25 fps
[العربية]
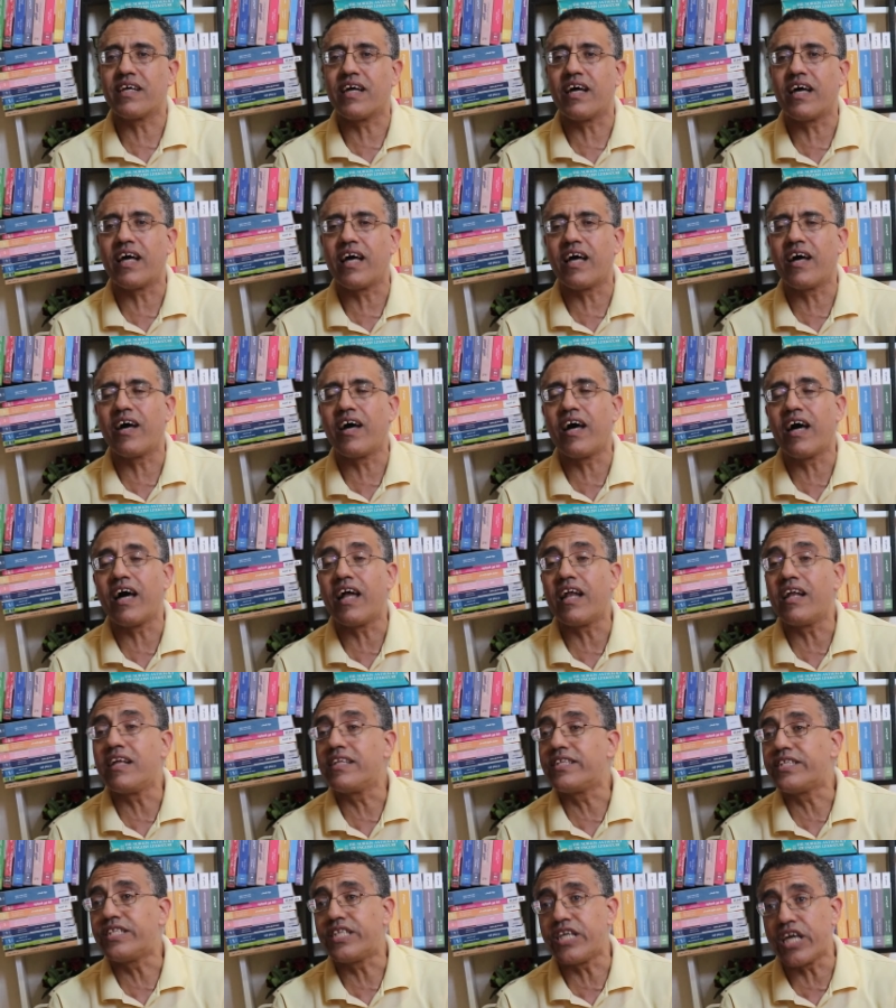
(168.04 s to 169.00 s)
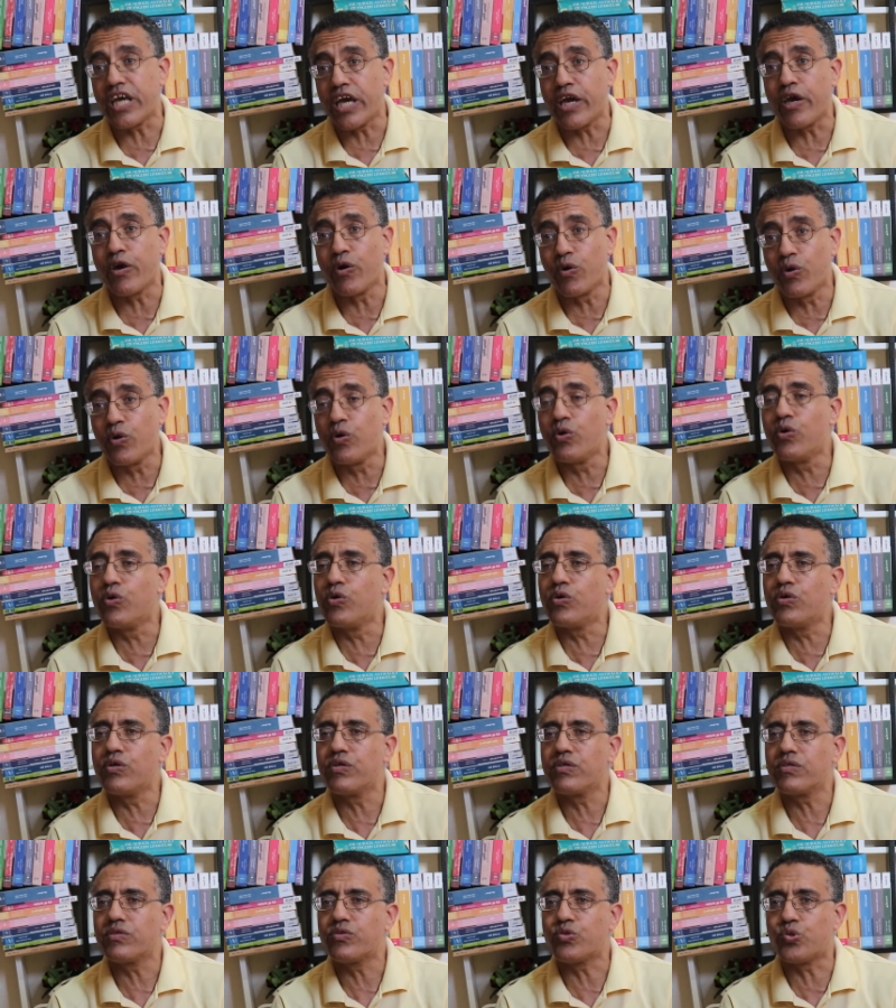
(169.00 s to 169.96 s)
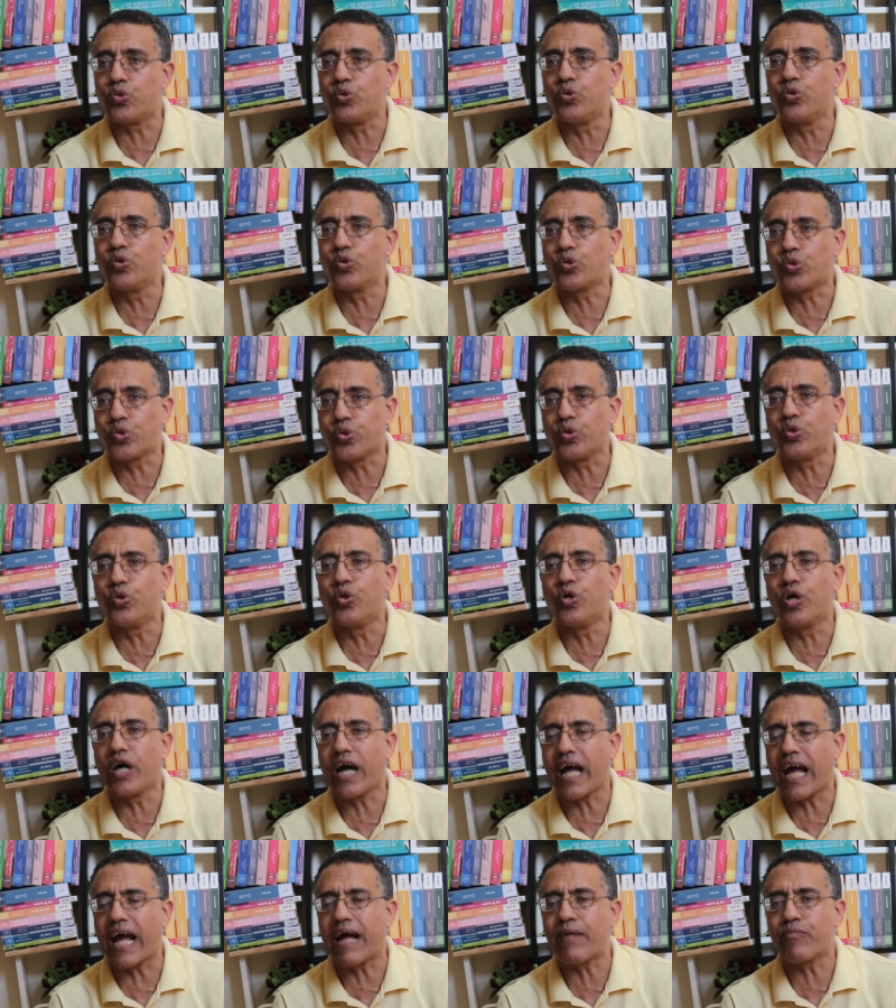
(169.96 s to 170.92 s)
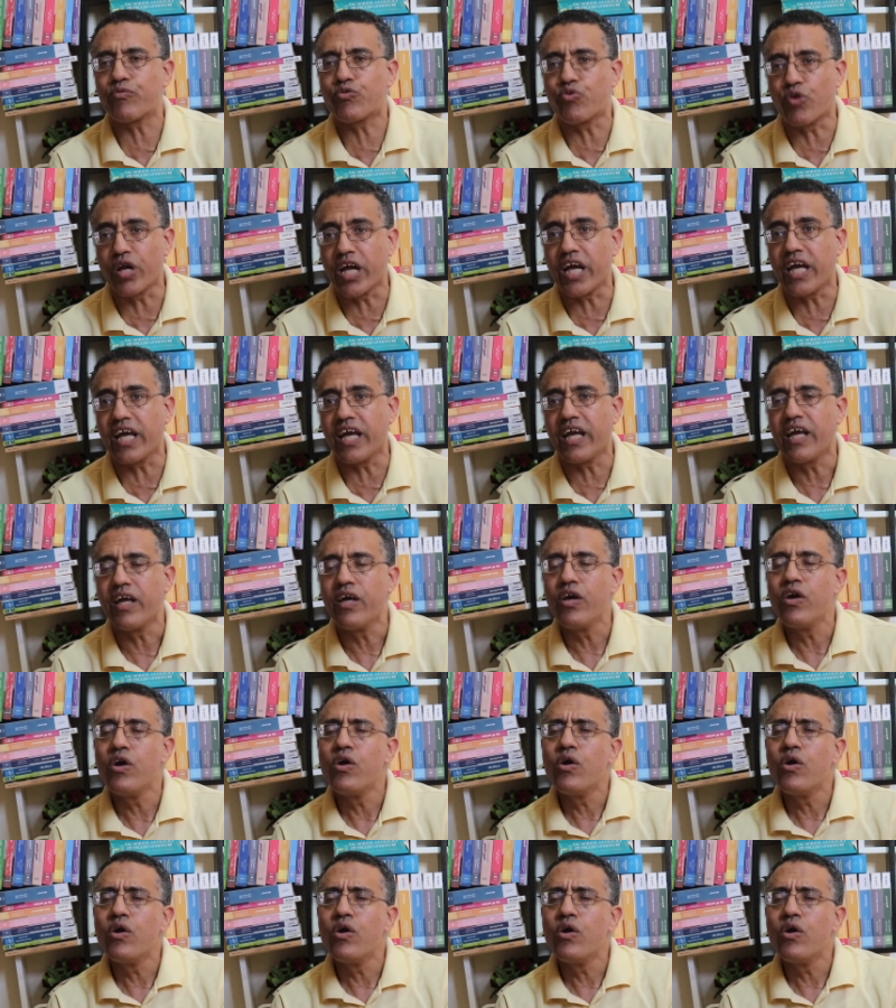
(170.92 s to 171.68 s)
التي يو 22 ام 3